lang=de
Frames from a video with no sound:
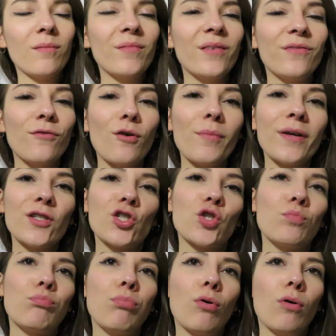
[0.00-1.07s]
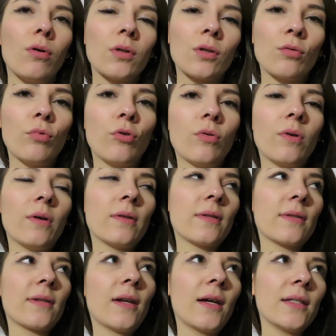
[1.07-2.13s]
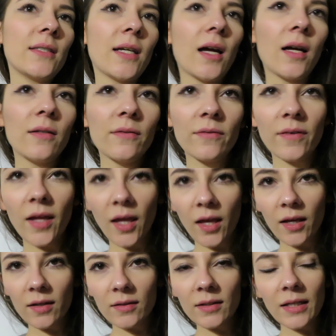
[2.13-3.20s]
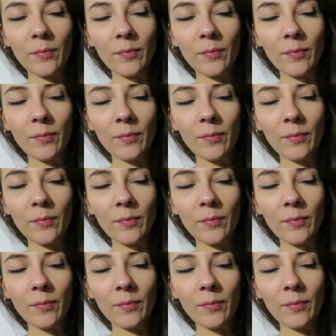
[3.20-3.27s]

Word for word: bevor mein Sportkurs gleich anfängt.